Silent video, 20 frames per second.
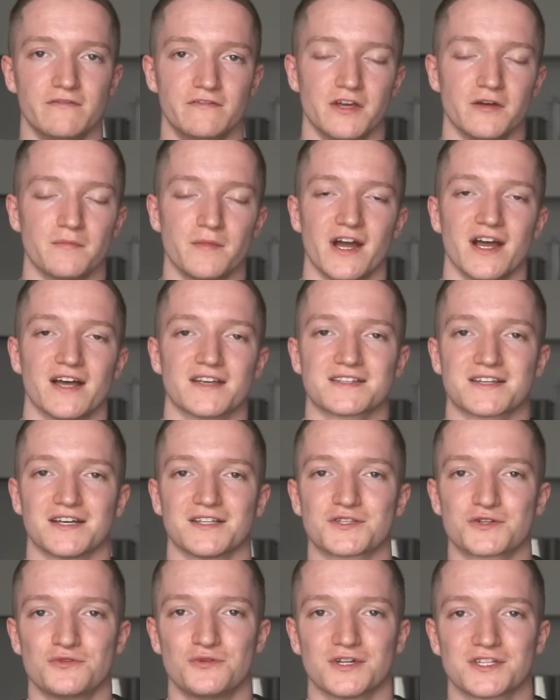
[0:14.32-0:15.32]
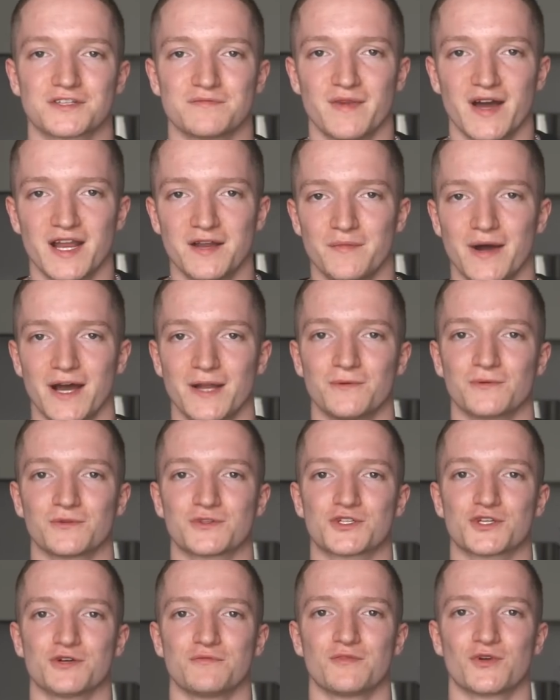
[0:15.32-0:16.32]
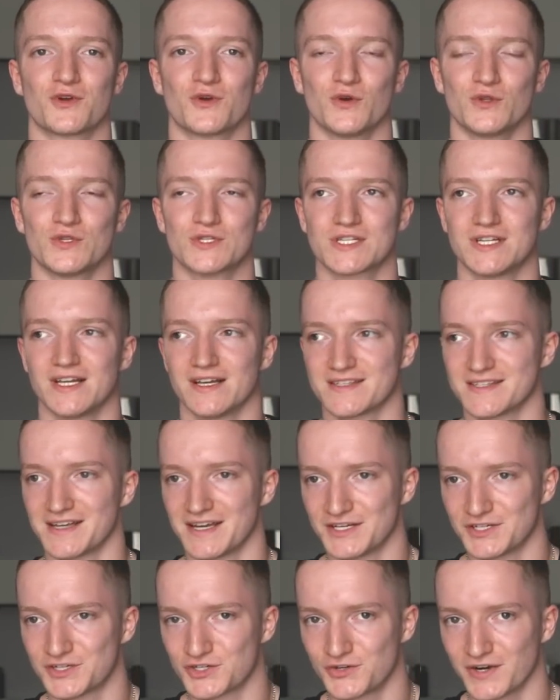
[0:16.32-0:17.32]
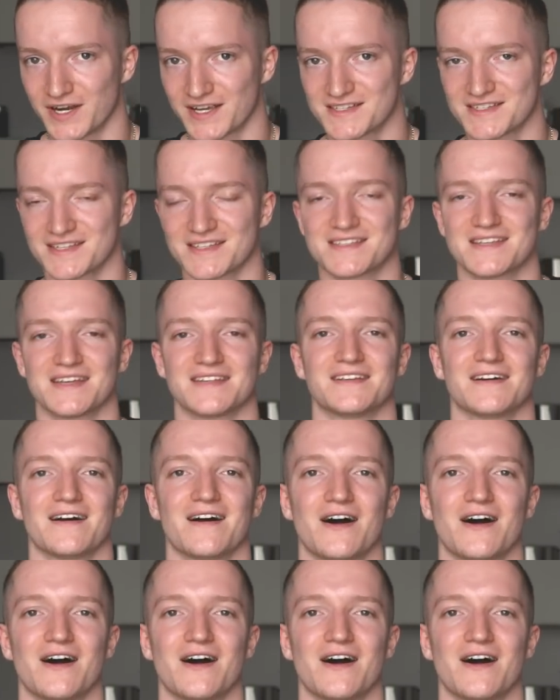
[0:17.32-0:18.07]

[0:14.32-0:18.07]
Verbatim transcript: Wie immer erst ganz kurz meine Meinung zum Künstler, seinen Tracks etc.